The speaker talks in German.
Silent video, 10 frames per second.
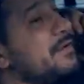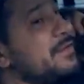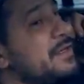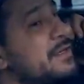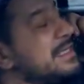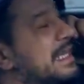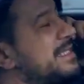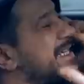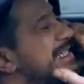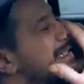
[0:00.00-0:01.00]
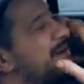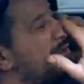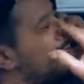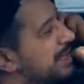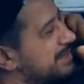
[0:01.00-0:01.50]
Navi? Ja, ich krieg das
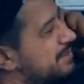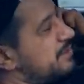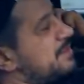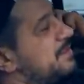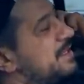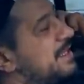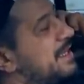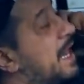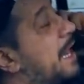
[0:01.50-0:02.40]
auch nur ganz kurz mit dir.